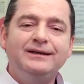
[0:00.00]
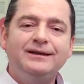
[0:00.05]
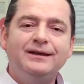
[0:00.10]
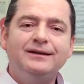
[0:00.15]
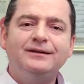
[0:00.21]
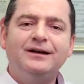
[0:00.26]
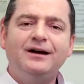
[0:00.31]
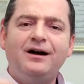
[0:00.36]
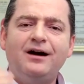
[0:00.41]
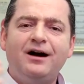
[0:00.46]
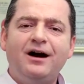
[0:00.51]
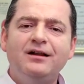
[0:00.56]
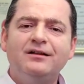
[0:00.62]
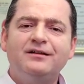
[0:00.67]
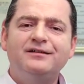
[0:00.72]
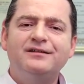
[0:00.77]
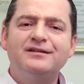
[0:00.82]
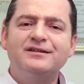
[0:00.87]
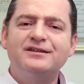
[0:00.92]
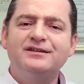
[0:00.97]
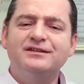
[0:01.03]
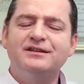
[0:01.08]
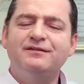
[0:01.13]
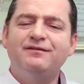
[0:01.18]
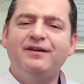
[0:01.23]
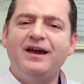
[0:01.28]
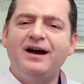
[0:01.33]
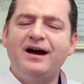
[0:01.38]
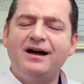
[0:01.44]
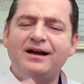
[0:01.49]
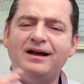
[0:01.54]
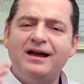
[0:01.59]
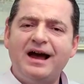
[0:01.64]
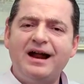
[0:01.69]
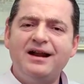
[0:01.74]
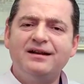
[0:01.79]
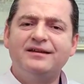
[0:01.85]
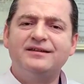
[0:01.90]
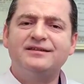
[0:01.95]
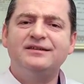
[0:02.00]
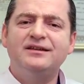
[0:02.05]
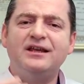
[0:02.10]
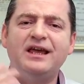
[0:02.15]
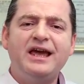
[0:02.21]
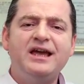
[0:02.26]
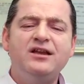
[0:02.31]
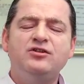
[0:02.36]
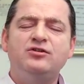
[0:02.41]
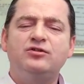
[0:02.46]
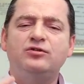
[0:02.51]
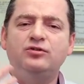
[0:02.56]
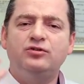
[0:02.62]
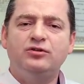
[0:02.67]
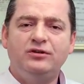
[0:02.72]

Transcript: Ya da halk arasında veya herkesin de en